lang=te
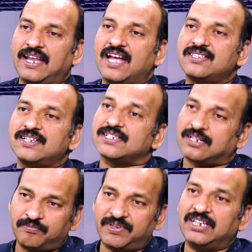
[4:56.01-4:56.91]
న్యాచురల్స్
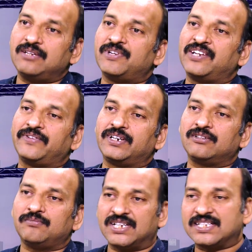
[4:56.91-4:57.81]
కంపెనీకి బెనిఫిట్
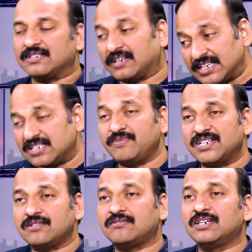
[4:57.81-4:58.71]
ప్లస్
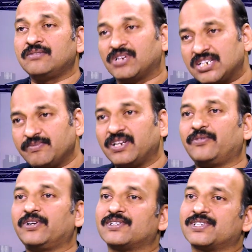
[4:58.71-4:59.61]
కస్టమర్స్కి కూడా మంచి బెనిఫిట్